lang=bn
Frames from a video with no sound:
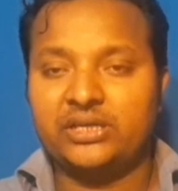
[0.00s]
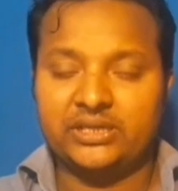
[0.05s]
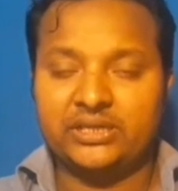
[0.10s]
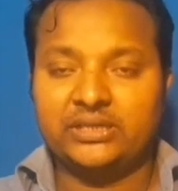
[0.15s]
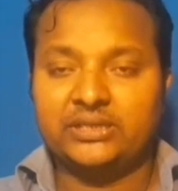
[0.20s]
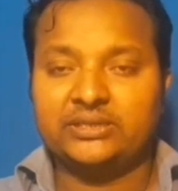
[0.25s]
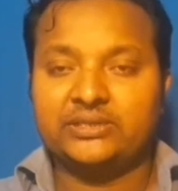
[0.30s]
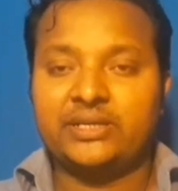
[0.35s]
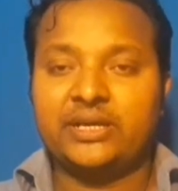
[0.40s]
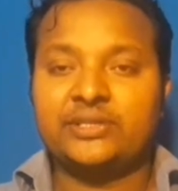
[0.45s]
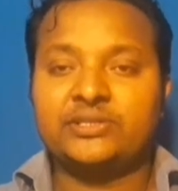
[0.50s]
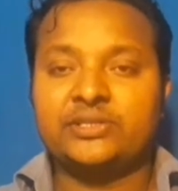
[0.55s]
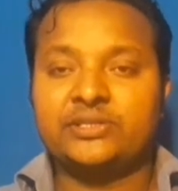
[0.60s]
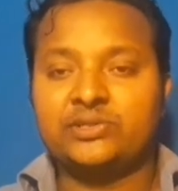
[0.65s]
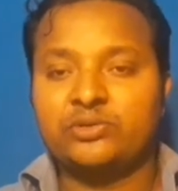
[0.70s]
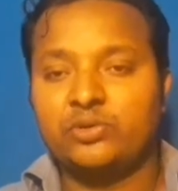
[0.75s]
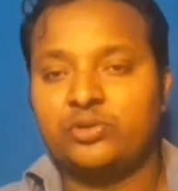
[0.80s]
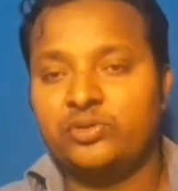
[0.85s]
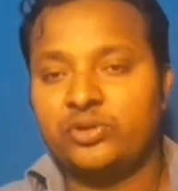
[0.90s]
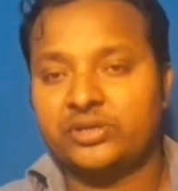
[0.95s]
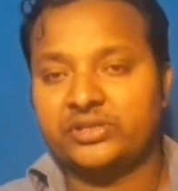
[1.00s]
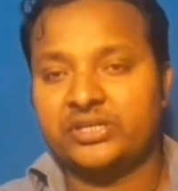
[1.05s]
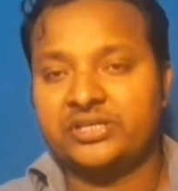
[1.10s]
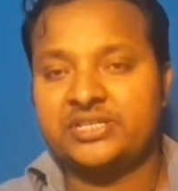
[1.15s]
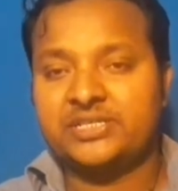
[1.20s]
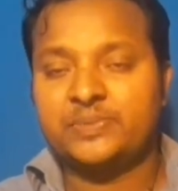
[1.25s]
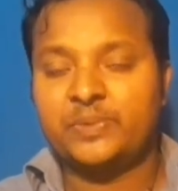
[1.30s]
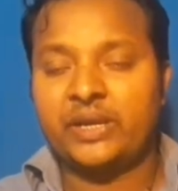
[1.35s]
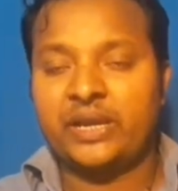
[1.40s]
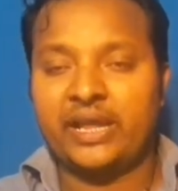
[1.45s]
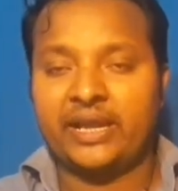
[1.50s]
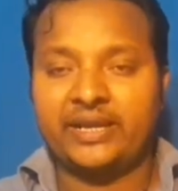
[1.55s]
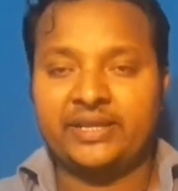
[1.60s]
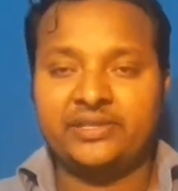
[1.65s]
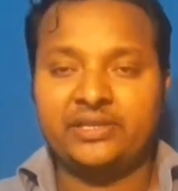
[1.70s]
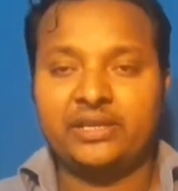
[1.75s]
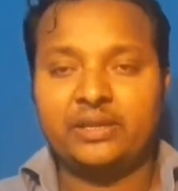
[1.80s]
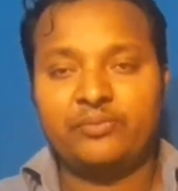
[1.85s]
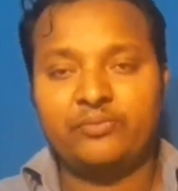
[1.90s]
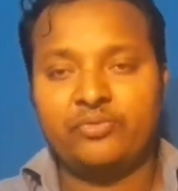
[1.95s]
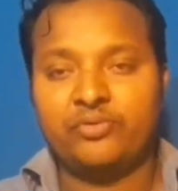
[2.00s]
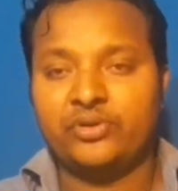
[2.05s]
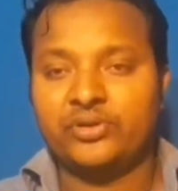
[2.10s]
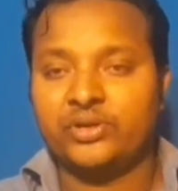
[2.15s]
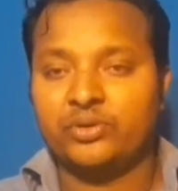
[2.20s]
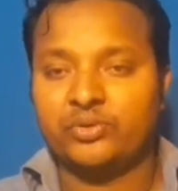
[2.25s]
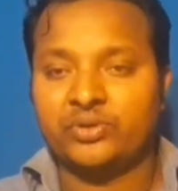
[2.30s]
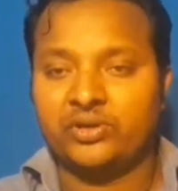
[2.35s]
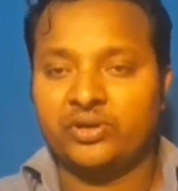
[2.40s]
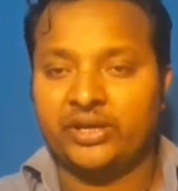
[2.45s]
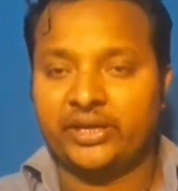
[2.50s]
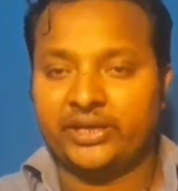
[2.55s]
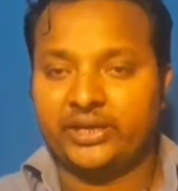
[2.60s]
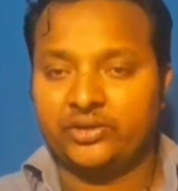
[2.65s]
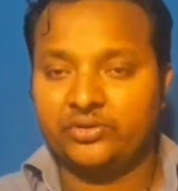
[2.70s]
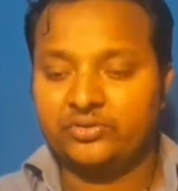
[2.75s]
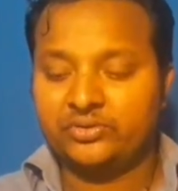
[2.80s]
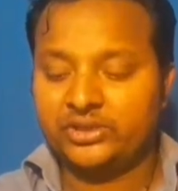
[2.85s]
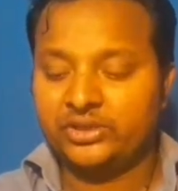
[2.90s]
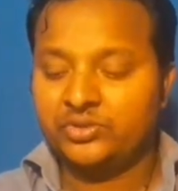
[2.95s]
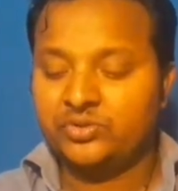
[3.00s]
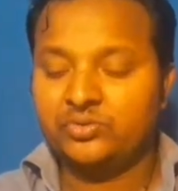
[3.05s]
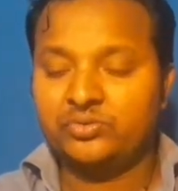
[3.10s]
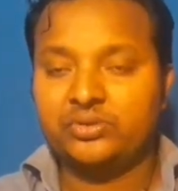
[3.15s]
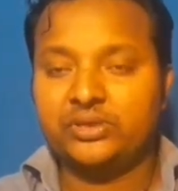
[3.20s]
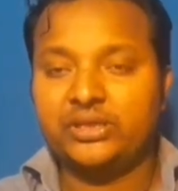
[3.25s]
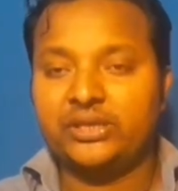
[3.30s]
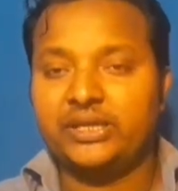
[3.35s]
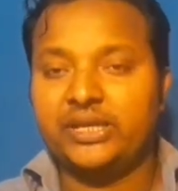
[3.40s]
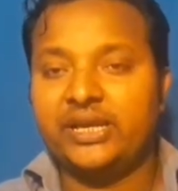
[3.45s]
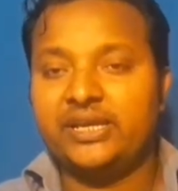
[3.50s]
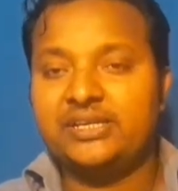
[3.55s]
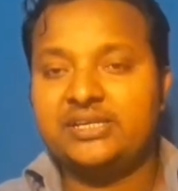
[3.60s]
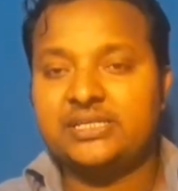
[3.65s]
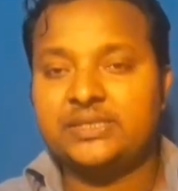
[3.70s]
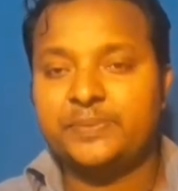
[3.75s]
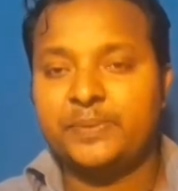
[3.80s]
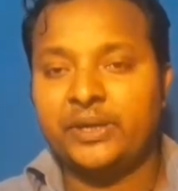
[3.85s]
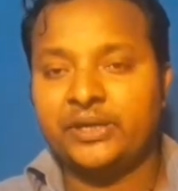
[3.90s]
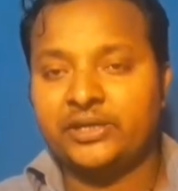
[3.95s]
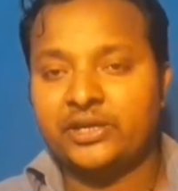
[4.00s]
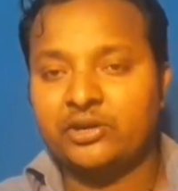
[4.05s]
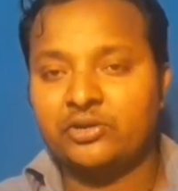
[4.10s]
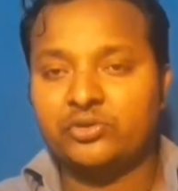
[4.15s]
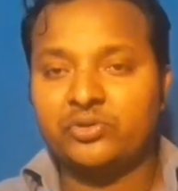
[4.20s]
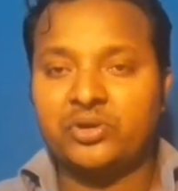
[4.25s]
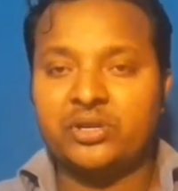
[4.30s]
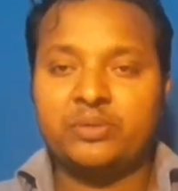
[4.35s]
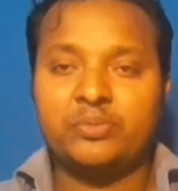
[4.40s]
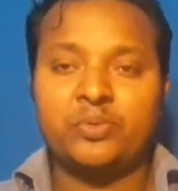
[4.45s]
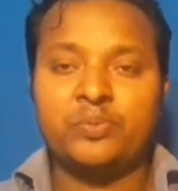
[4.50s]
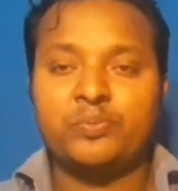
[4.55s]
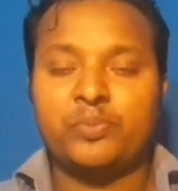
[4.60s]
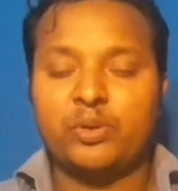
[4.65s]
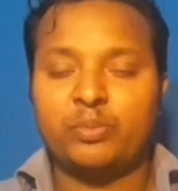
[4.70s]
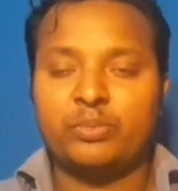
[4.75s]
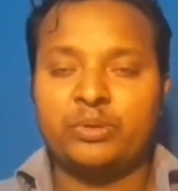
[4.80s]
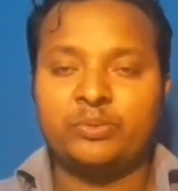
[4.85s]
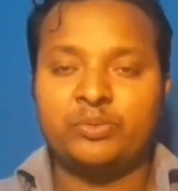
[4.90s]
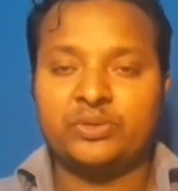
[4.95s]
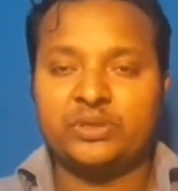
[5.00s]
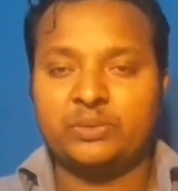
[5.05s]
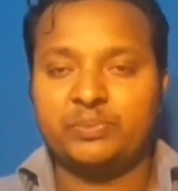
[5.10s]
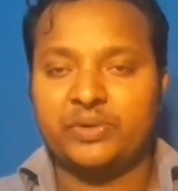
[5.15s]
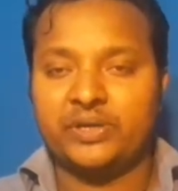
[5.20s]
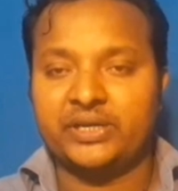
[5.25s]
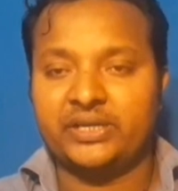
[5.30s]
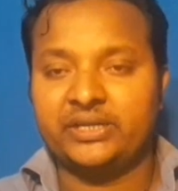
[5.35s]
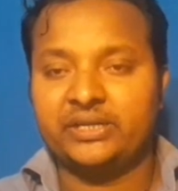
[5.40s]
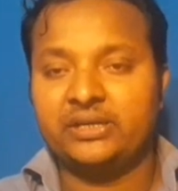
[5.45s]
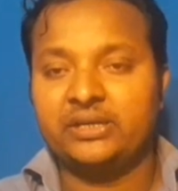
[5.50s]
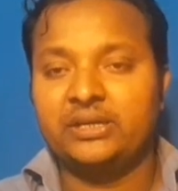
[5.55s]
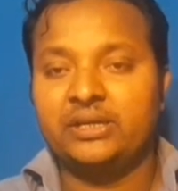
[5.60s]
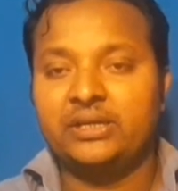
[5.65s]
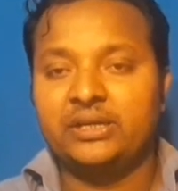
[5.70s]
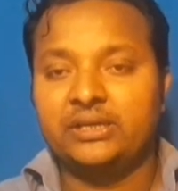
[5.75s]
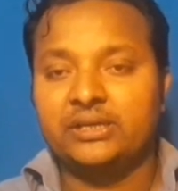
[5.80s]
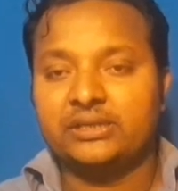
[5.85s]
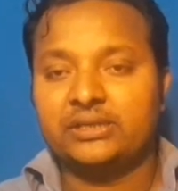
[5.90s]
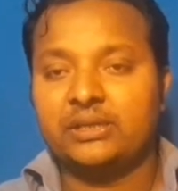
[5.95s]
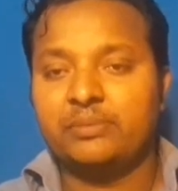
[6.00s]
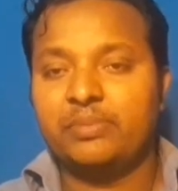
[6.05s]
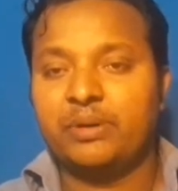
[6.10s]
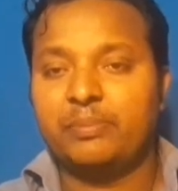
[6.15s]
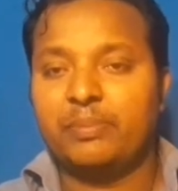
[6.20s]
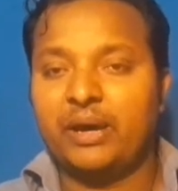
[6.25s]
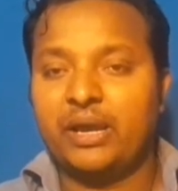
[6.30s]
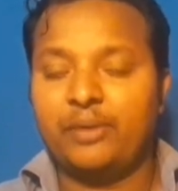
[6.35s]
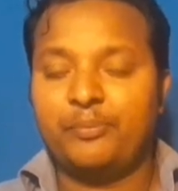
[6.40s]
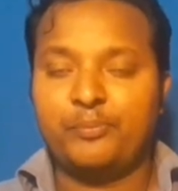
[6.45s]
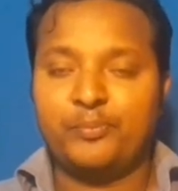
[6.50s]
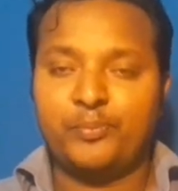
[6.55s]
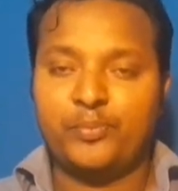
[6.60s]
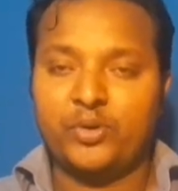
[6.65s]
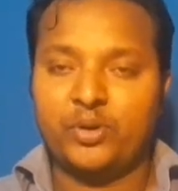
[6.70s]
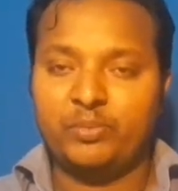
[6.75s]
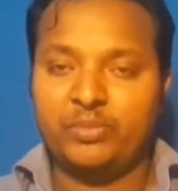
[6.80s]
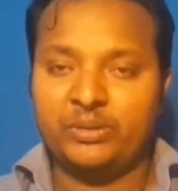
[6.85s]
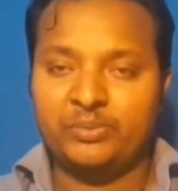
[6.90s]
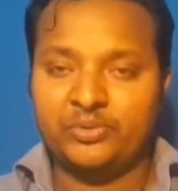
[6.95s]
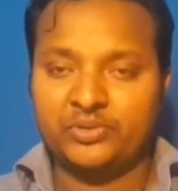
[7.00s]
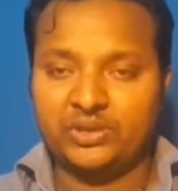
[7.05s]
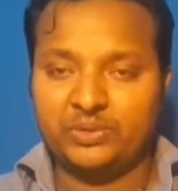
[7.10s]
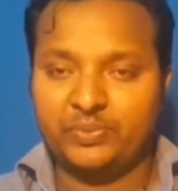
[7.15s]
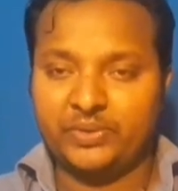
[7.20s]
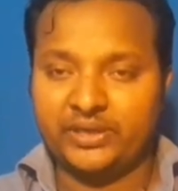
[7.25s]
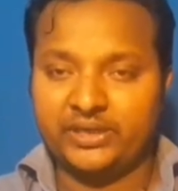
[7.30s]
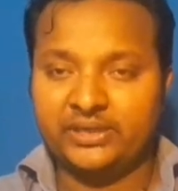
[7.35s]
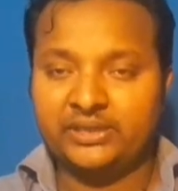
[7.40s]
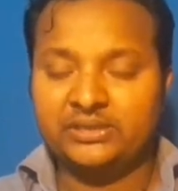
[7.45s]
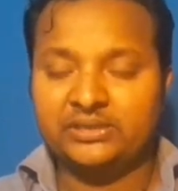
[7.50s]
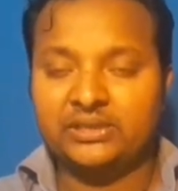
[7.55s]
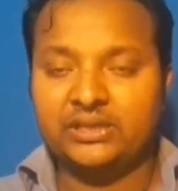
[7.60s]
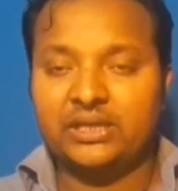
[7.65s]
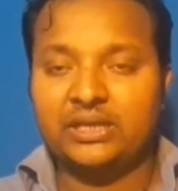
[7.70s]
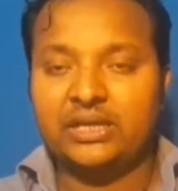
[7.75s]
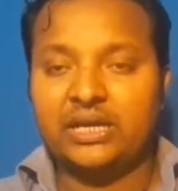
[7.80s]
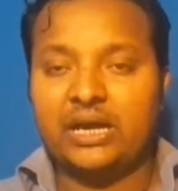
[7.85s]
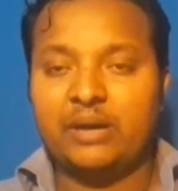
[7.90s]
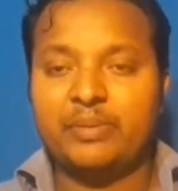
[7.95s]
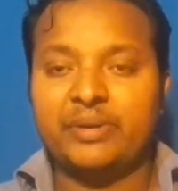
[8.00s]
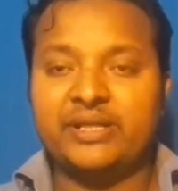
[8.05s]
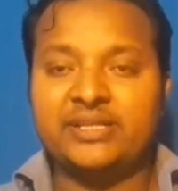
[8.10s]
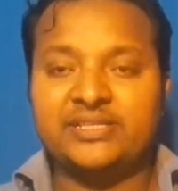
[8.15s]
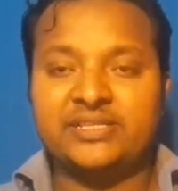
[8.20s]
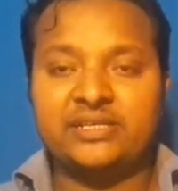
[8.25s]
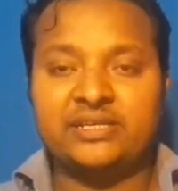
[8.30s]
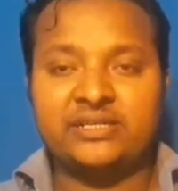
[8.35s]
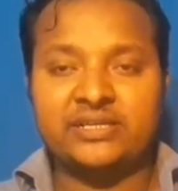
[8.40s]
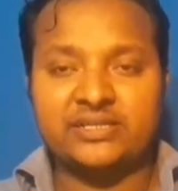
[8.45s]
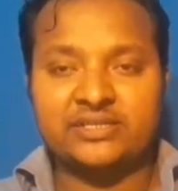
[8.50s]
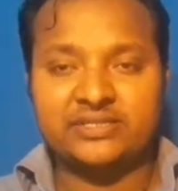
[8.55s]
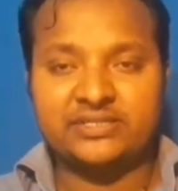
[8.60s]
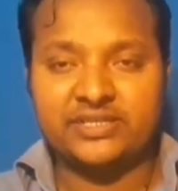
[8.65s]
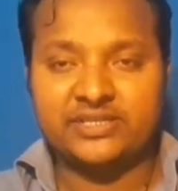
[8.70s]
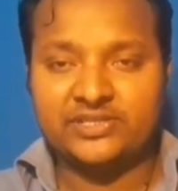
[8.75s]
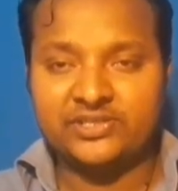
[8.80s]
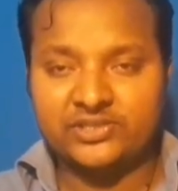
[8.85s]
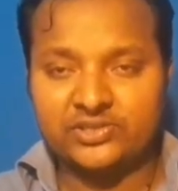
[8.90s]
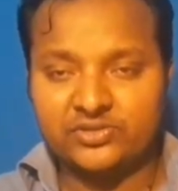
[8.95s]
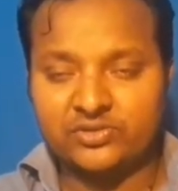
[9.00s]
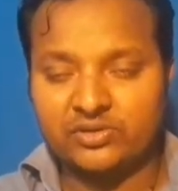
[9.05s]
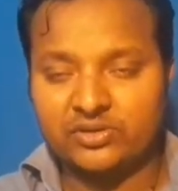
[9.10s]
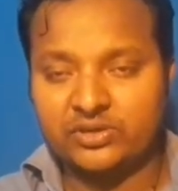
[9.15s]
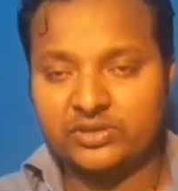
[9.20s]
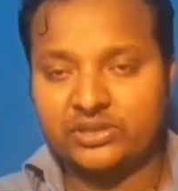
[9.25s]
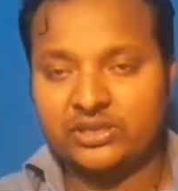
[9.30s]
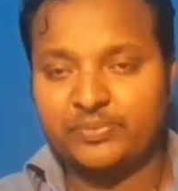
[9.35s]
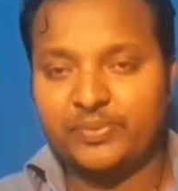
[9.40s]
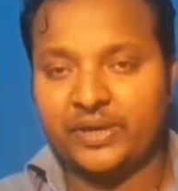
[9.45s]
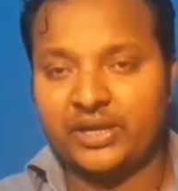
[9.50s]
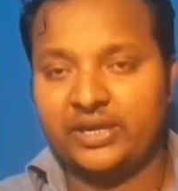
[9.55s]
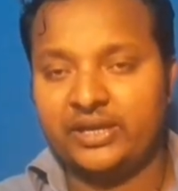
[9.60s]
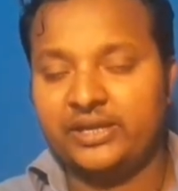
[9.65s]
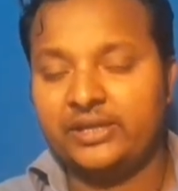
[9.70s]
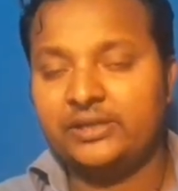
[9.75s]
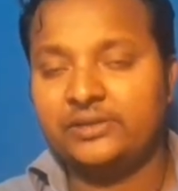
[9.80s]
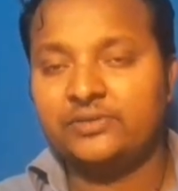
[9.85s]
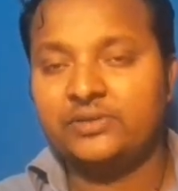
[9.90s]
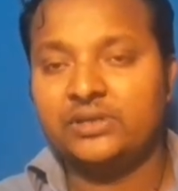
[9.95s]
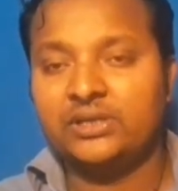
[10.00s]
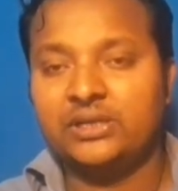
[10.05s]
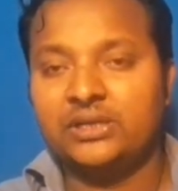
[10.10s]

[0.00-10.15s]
হয় দেখা যাচ্ছে অন্য একটা ডিসপ্লে লাগিয়ে দিলাম ফোনটাও কি হয়ে গেল কিন্তু এই ডিসপ্লেটারও তো রিমোট প্রবলেম হতে পারে কিংবা বাল্ব প্রবলেম হতে পারে আমরা এলসিডিটা টেস্ট করতে পারলে